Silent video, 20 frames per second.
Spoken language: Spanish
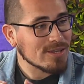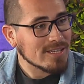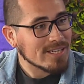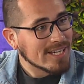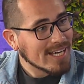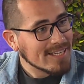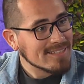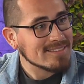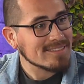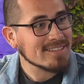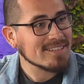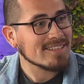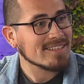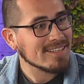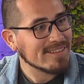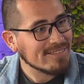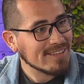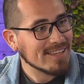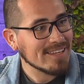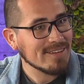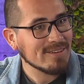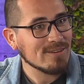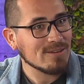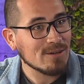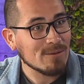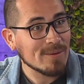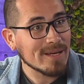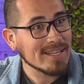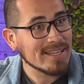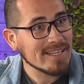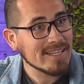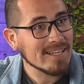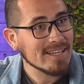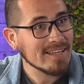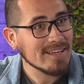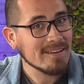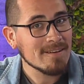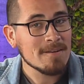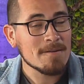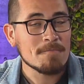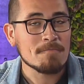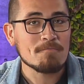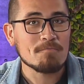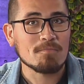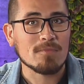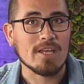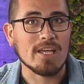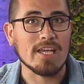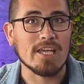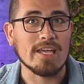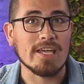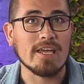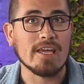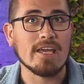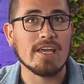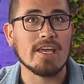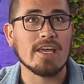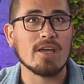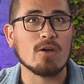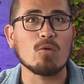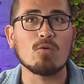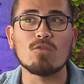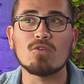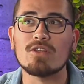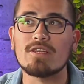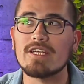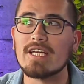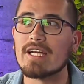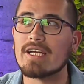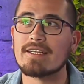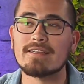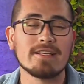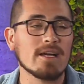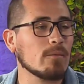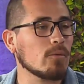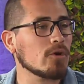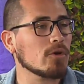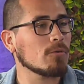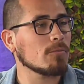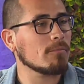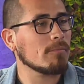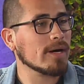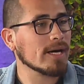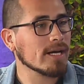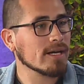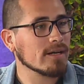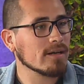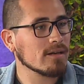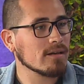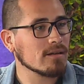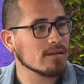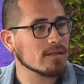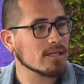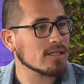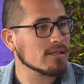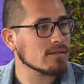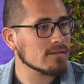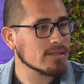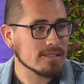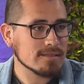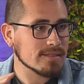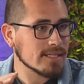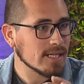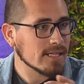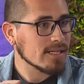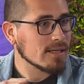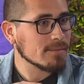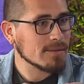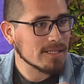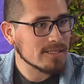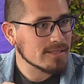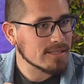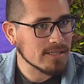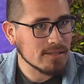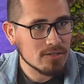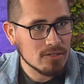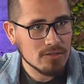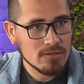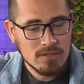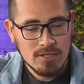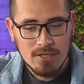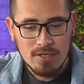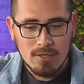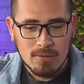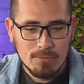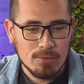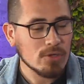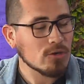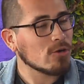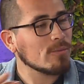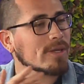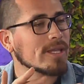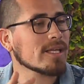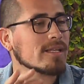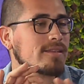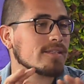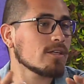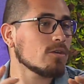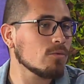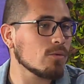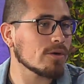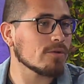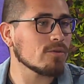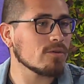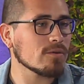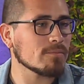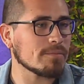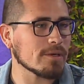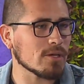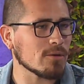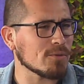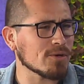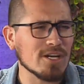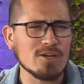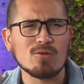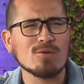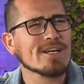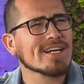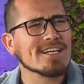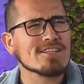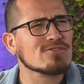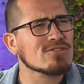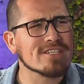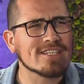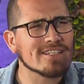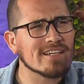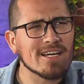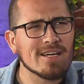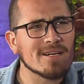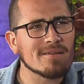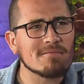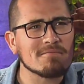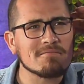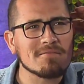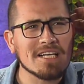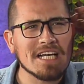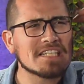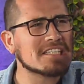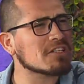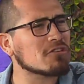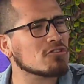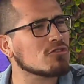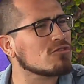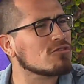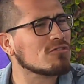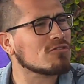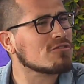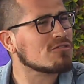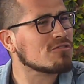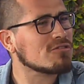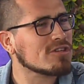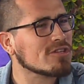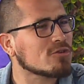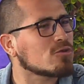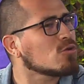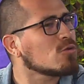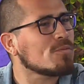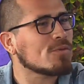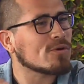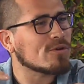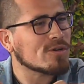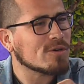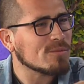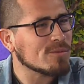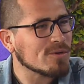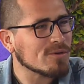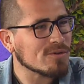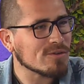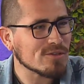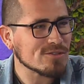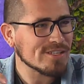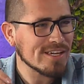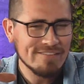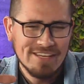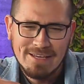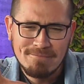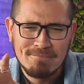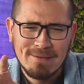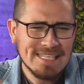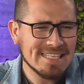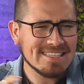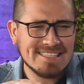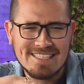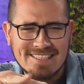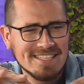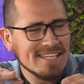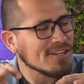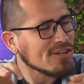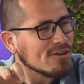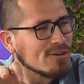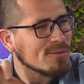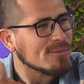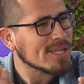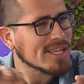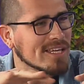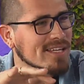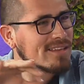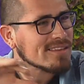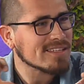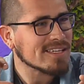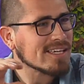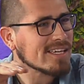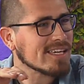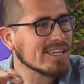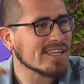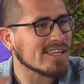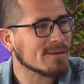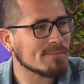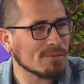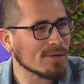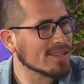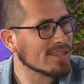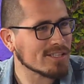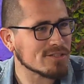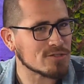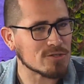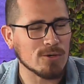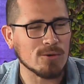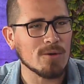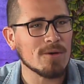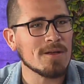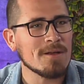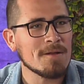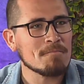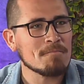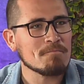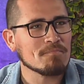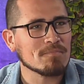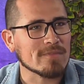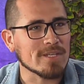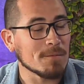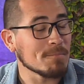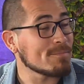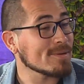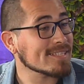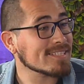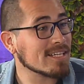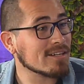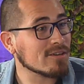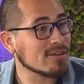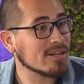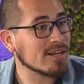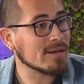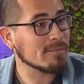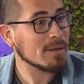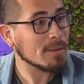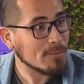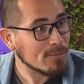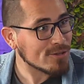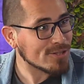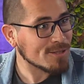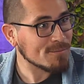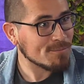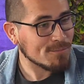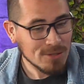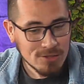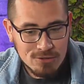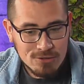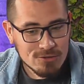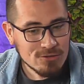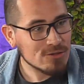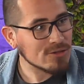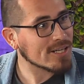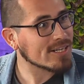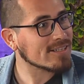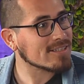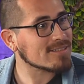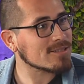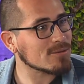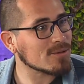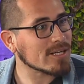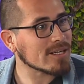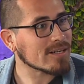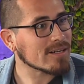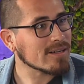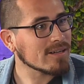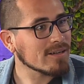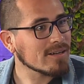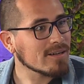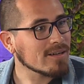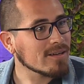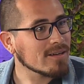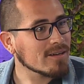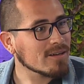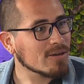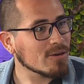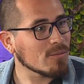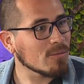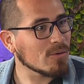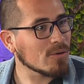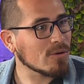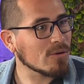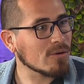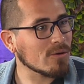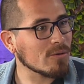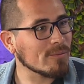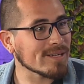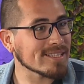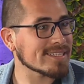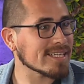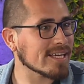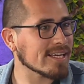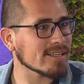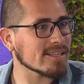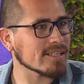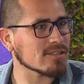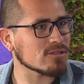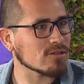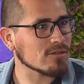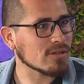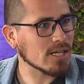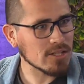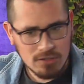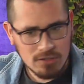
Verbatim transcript: de casting de video, lo mandé y eh, hubo un día que estábamos en un bar de stand-up del centro, puros comediantes nuevos, pero por alguna razón estaban casi todo el grupo, como, o sea, habían 25 comediantes ahí después del show. Y empezaron al mismo tiempo a todos sonarle el celular como mensaje de texto. a